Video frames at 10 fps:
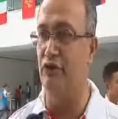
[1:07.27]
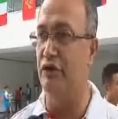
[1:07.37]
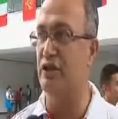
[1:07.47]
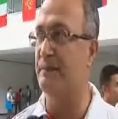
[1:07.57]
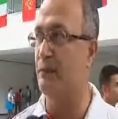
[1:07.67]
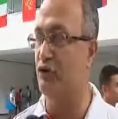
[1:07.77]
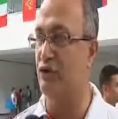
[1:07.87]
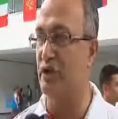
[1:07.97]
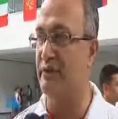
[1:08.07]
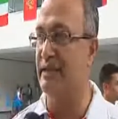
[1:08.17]
Çünkü
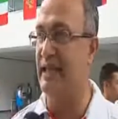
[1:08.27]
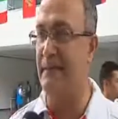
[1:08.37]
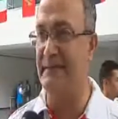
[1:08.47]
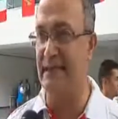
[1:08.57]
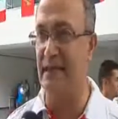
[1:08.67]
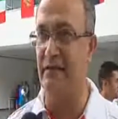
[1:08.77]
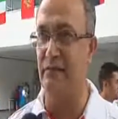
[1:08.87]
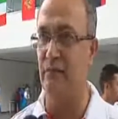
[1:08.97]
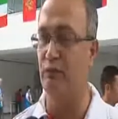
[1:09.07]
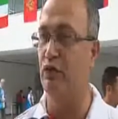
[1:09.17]
sporcularımızın hepsi
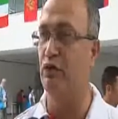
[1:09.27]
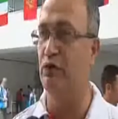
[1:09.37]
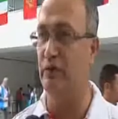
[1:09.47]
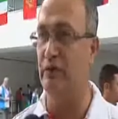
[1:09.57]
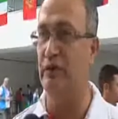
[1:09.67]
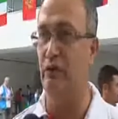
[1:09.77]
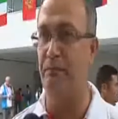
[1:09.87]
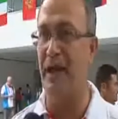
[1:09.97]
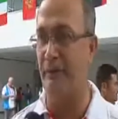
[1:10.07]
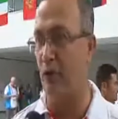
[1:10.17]
bu
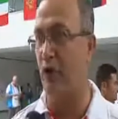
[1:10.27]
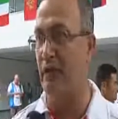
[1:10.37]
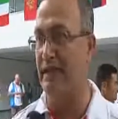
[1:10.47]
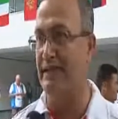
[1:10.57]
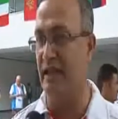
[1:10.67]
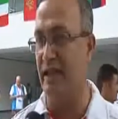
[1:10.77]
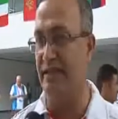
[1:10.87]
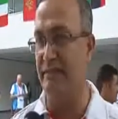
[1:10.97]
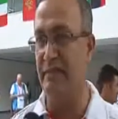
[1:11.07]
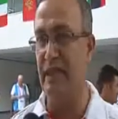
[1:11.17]
performanstalar.
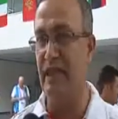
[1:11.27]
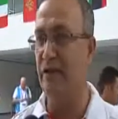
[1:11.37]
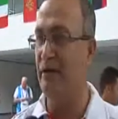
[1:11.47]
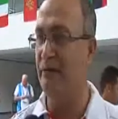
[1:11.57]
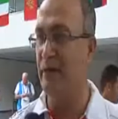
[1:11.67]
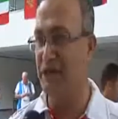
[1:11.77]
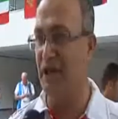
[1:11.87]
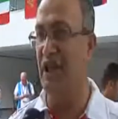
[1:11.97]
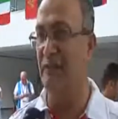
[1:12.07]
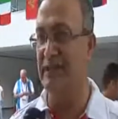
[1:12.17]

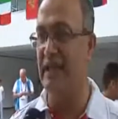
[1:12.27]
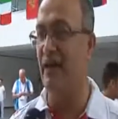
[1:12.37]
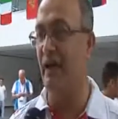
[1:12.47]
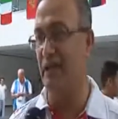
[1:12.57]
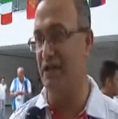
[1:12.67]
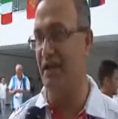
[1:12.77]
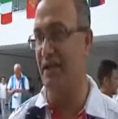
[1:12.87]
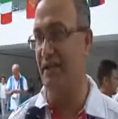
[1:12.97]
Başarılarımız devam edecek.